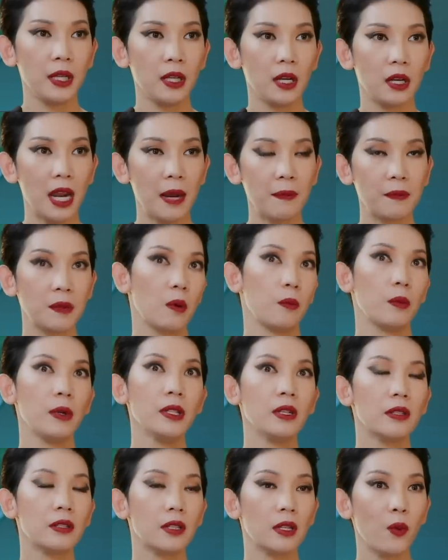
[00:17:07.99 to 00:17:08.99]
bây giờ em đồng
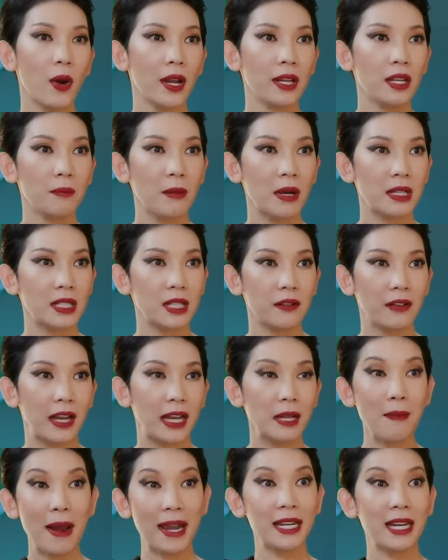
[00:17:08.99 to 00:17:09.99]
ý cho chị quay, nhưng mà chị
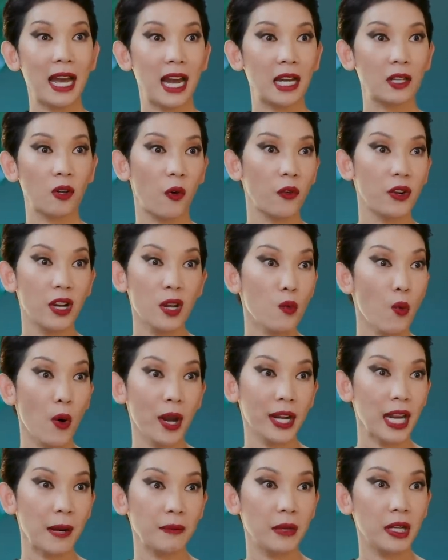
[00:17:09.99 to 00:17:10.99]
phải bay ra Hà Nội để
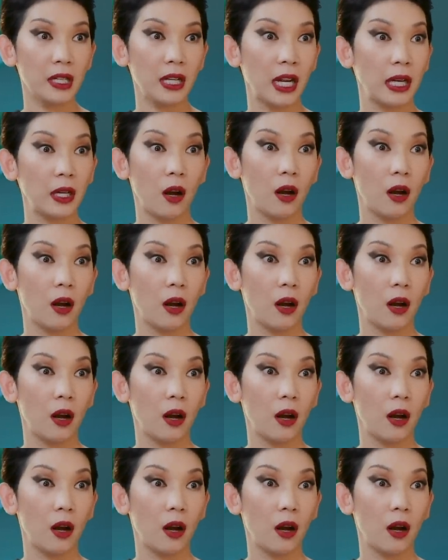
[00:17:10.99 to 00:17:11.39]
quay em đi này